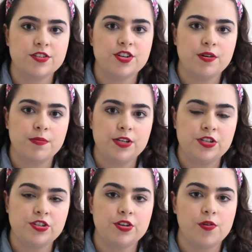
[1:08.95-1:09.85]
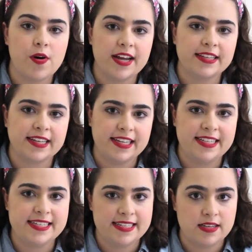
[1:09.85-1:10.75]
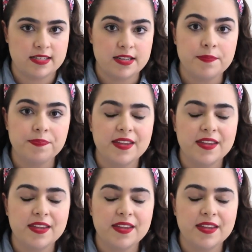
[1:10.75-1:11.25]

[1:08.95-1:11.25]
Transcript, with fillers: geralmente de quarta, quinta e sexta,